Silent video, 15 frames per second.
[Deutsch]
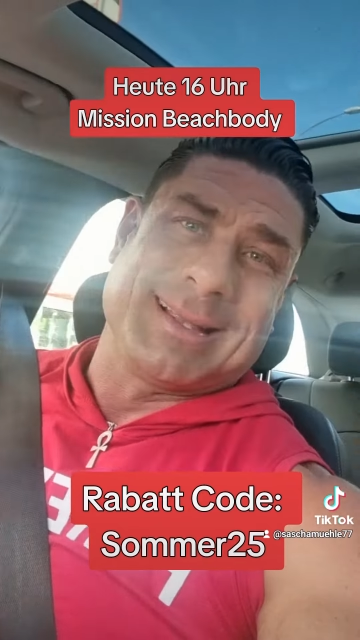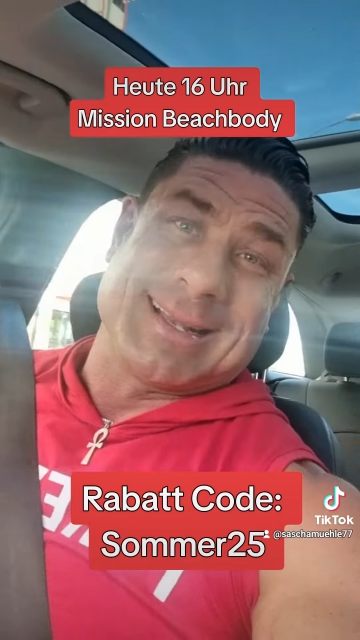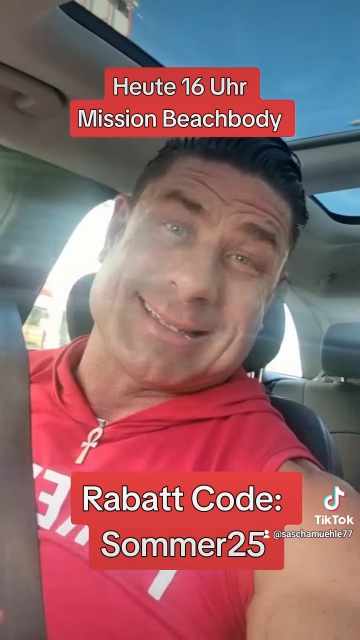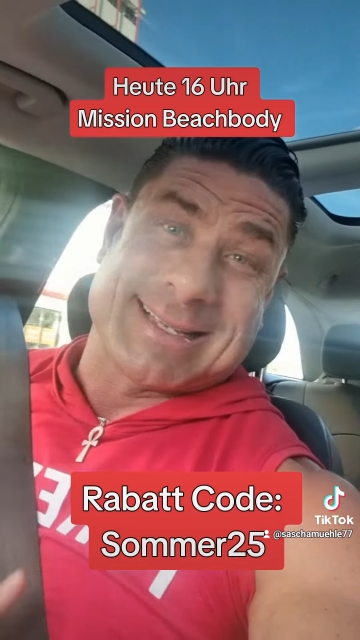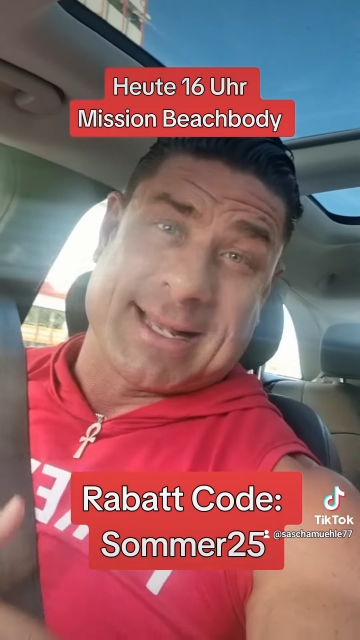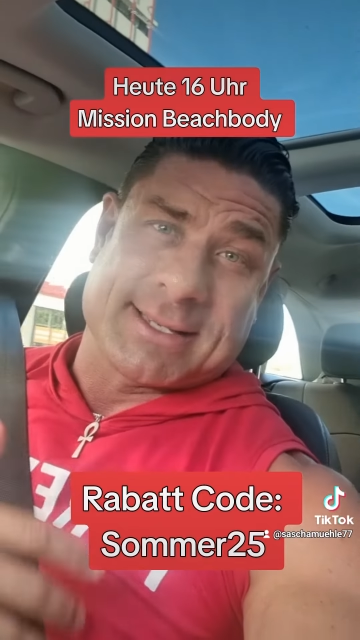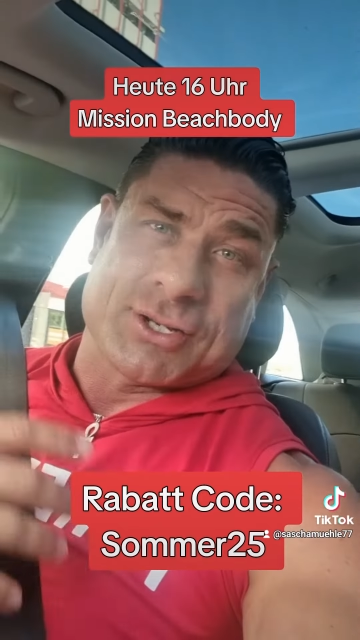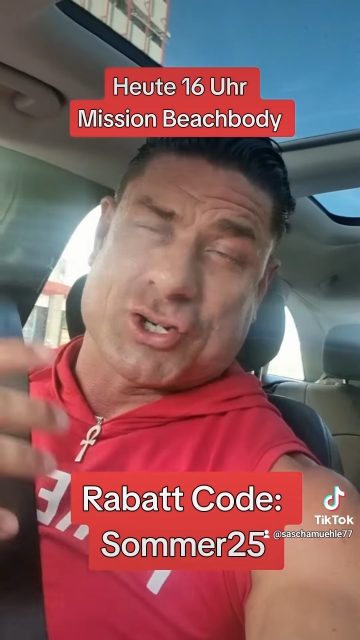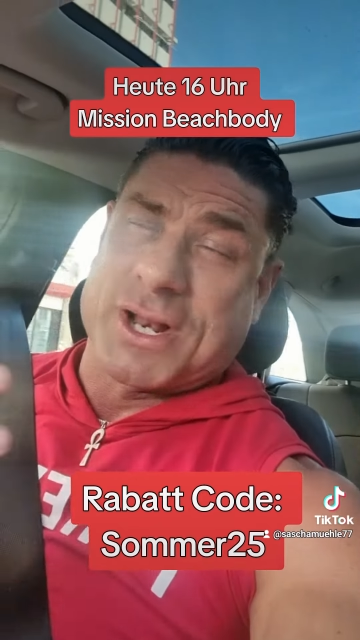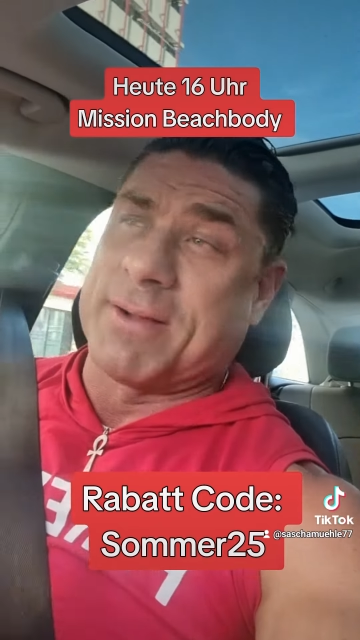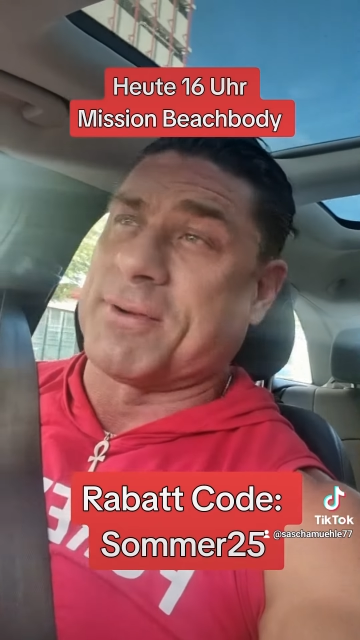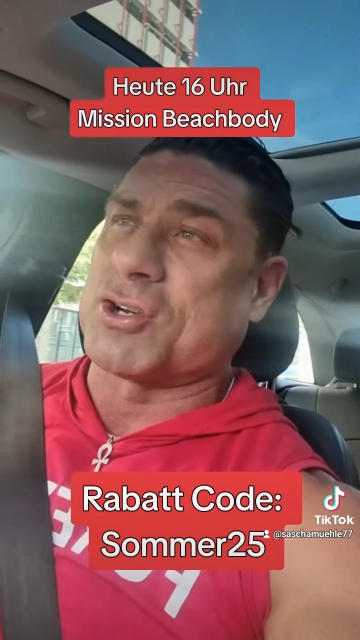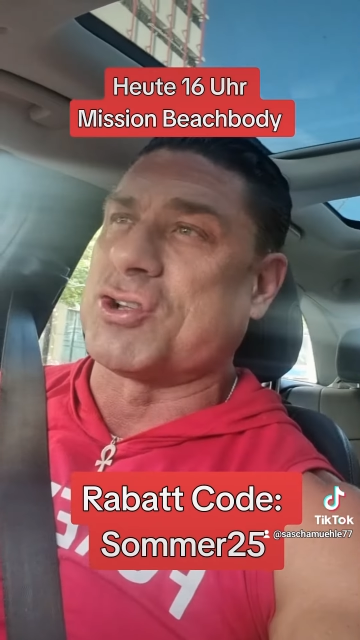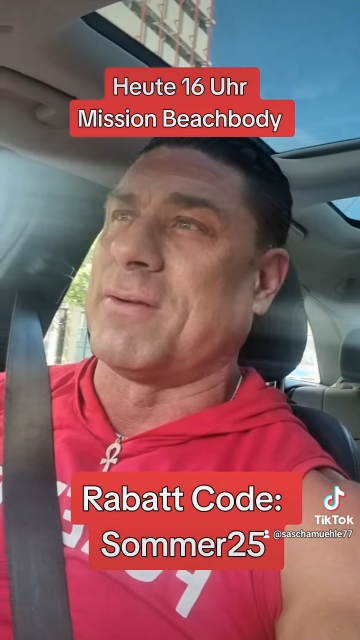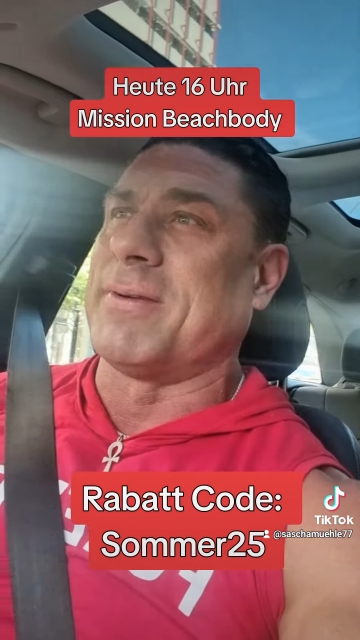das Ganze schnell
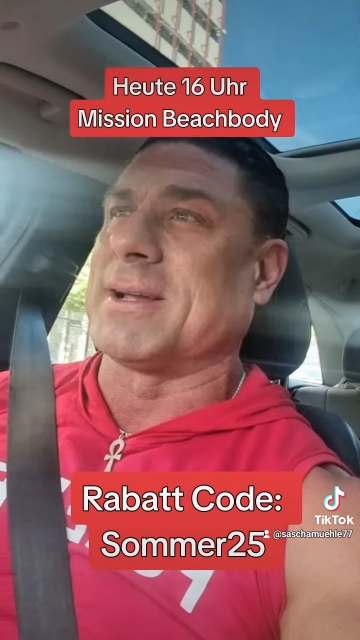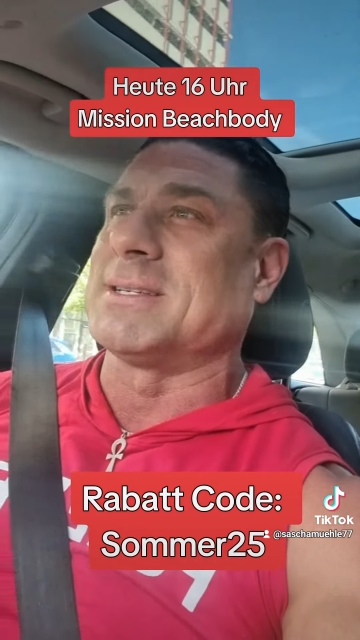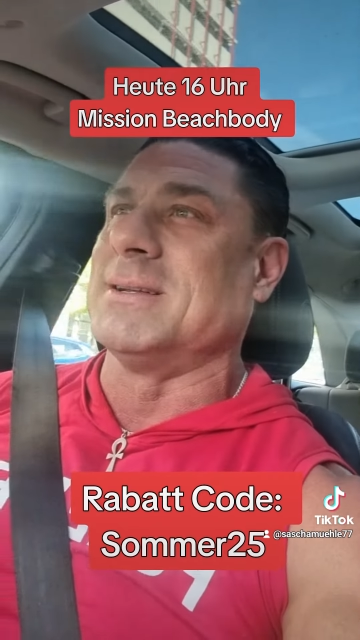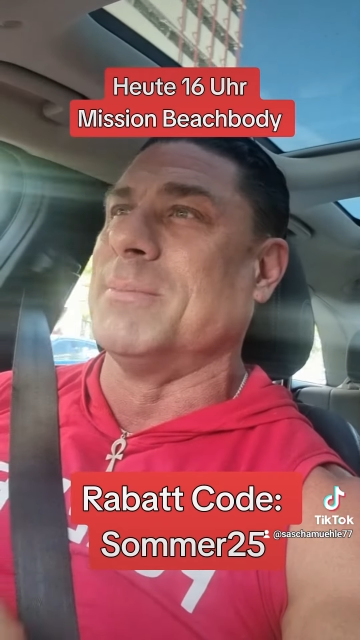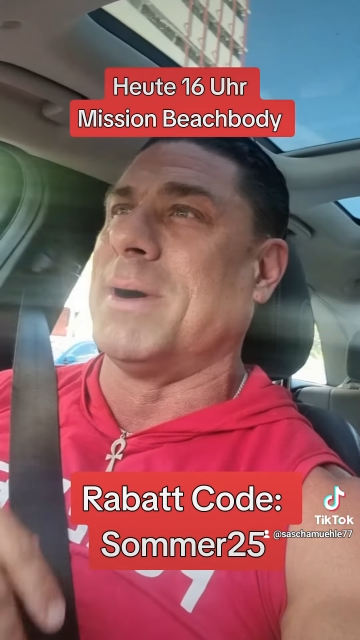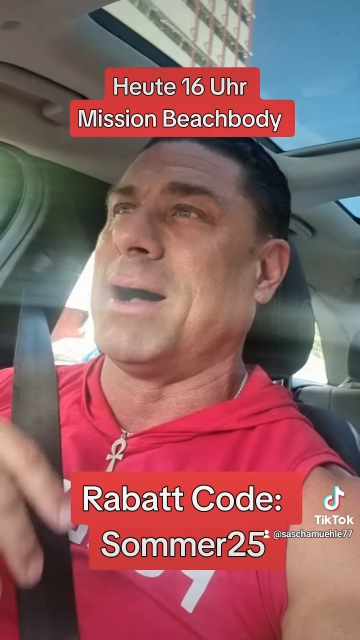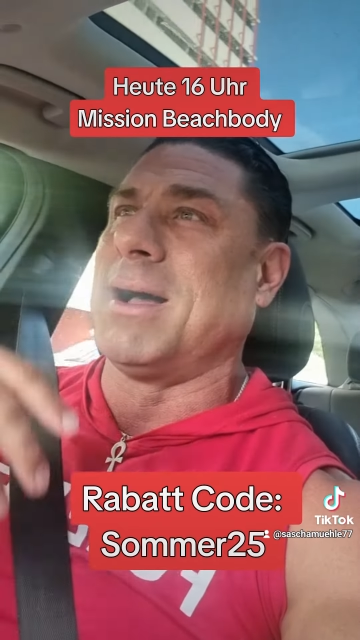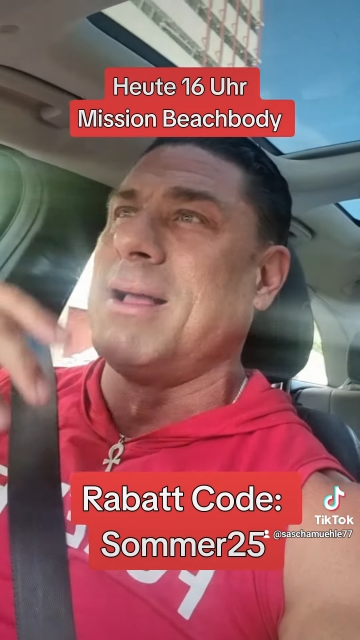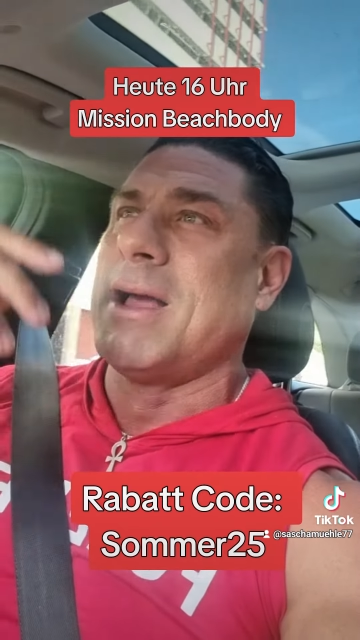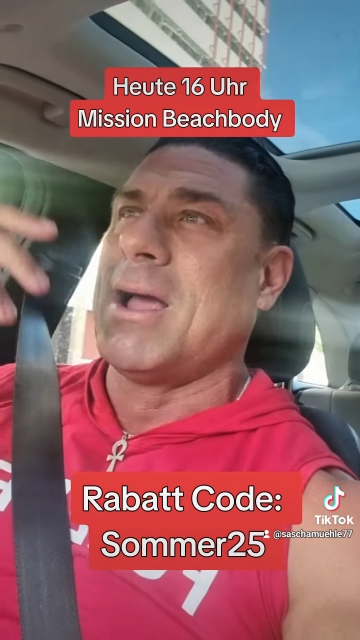verstoffwechselbar